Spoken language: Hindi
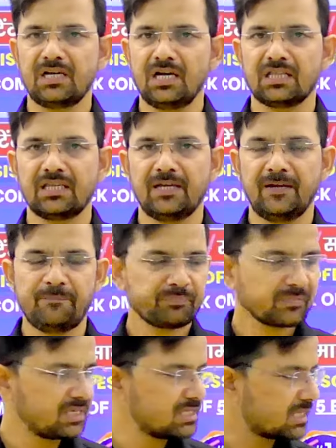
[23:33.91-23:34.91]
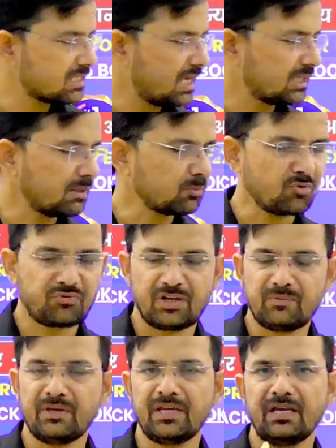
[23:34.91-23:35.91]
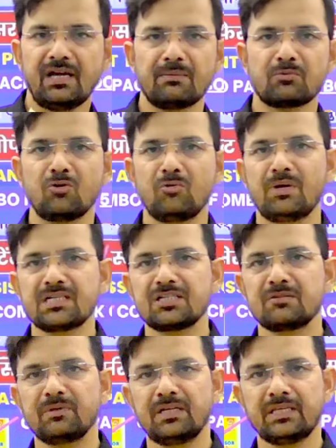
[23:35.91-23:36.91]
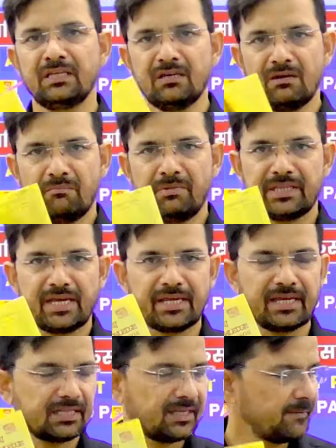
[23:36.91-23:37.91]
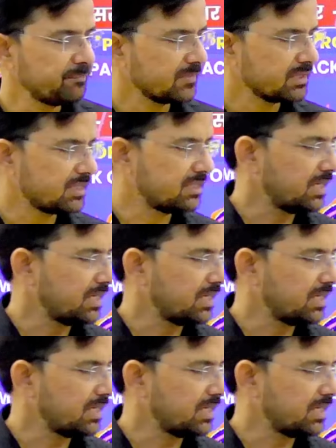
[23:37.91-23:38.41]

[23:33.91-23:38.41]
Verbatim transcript: आते हैं इसके साथ आपको फ्री में ये आपको मार्कशीट मिलेगी बताया गया था चलिए